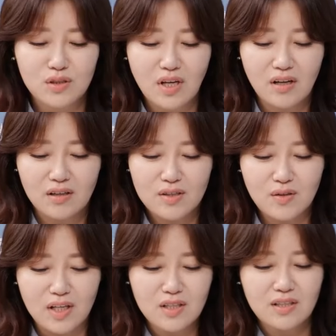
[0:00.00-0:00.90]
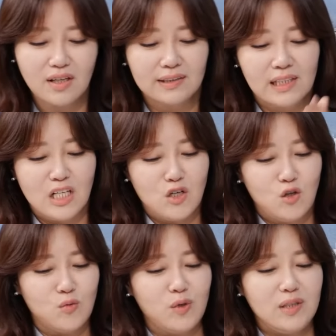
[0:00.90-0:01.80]
생각했어요. 아니 그러니까
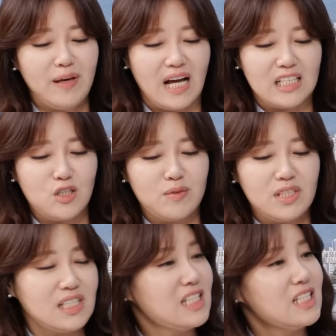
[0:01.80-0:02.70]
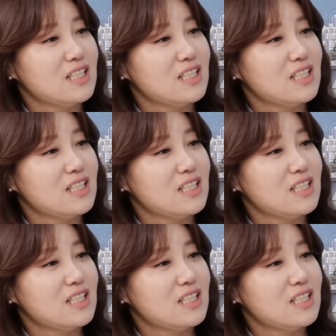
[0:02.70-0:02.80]
후보님의 강점이 이제 7,